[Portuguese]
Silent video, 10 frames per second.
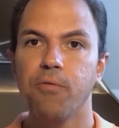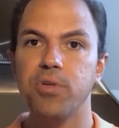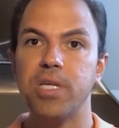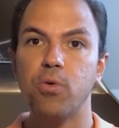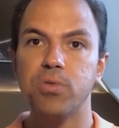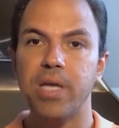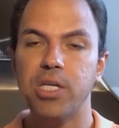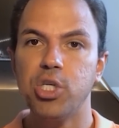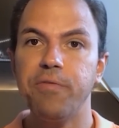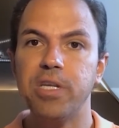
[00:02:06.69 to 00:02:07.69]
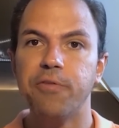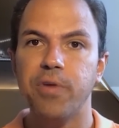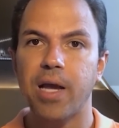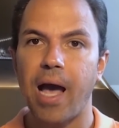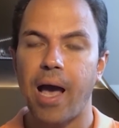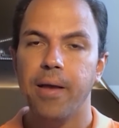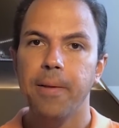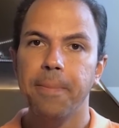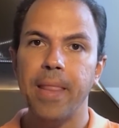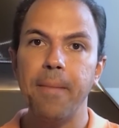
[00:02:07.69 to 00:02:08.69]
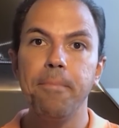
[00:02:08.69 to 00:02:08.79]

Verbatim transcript: Você consegue diversificar né,